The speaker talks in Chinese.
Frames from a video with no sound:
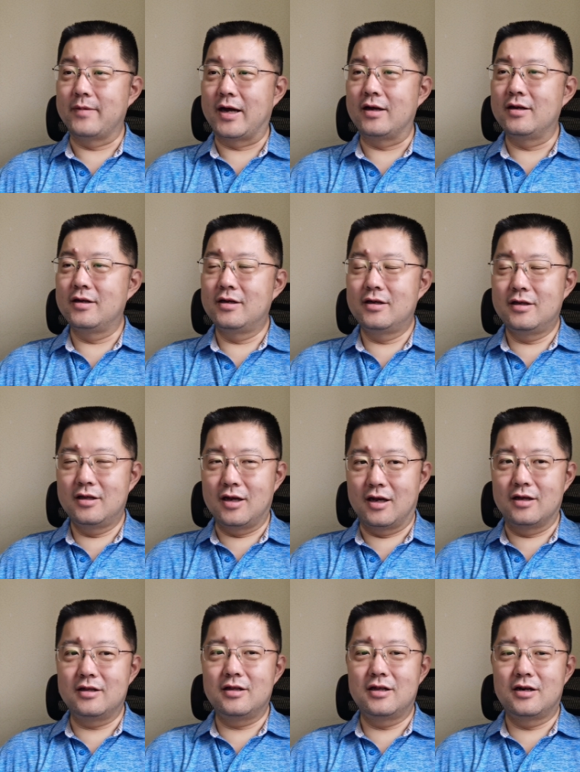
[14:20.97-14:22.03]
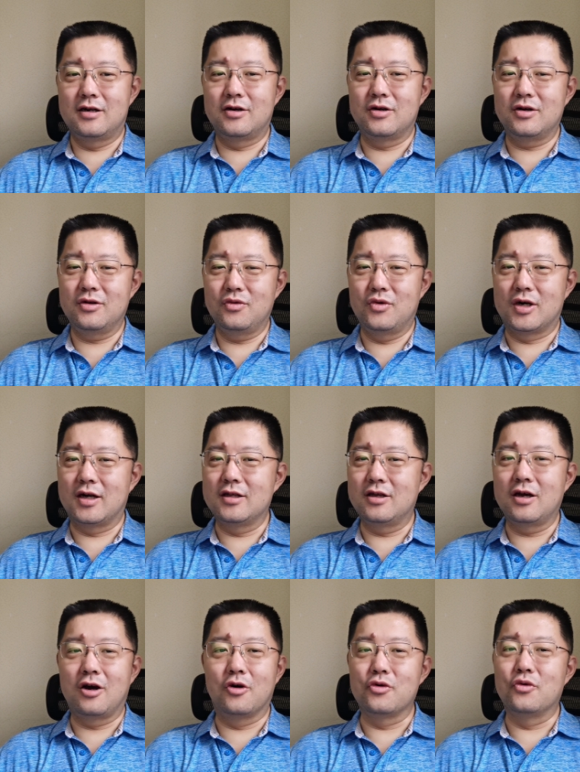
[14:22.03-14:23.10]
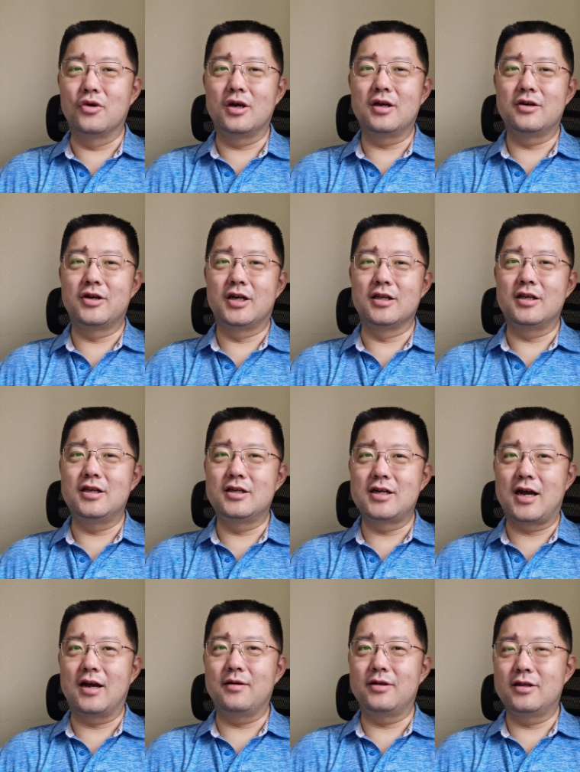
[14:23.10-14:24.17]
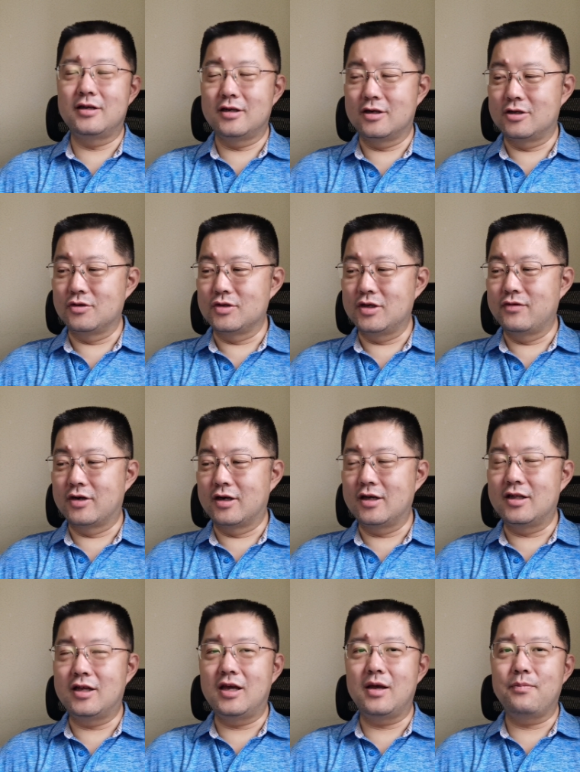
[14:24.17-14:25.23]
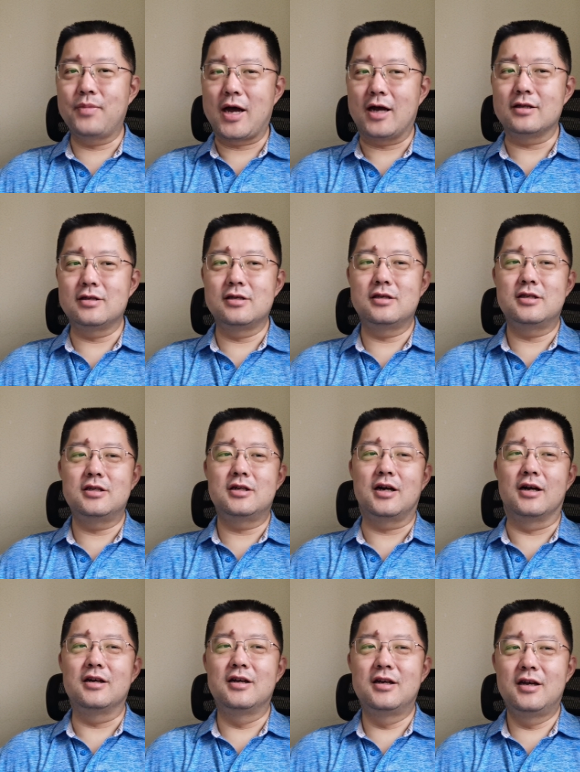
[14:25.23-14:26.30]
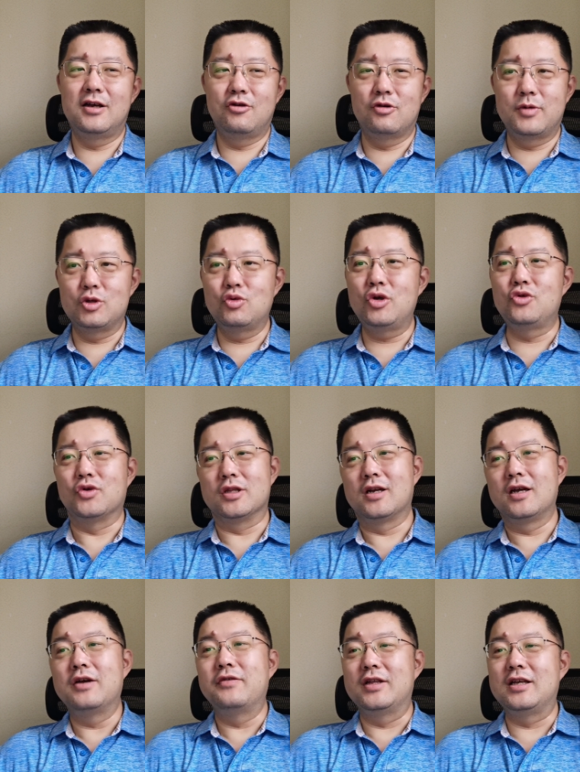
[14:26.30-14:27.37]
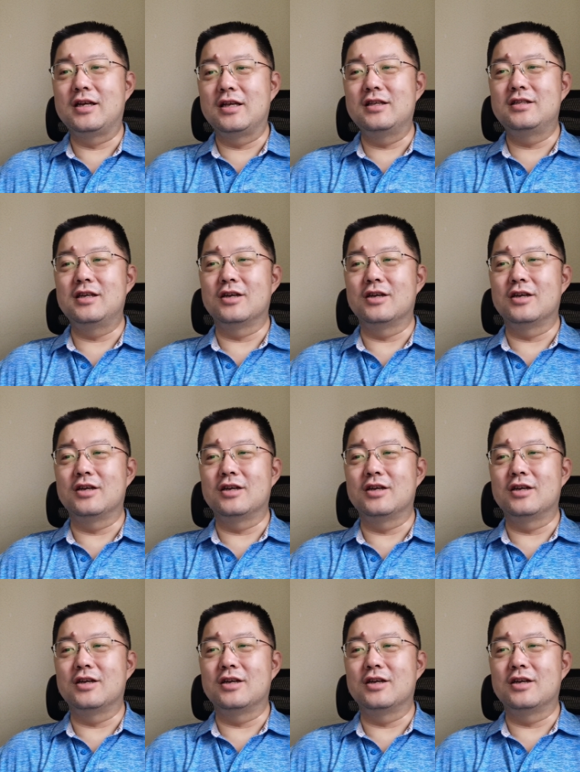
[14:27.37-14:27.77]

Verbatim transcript: 对吧？那但是我让你好用了，让你一扇这个手机往上一贴，啪，磁吸上，我把对准的这个问题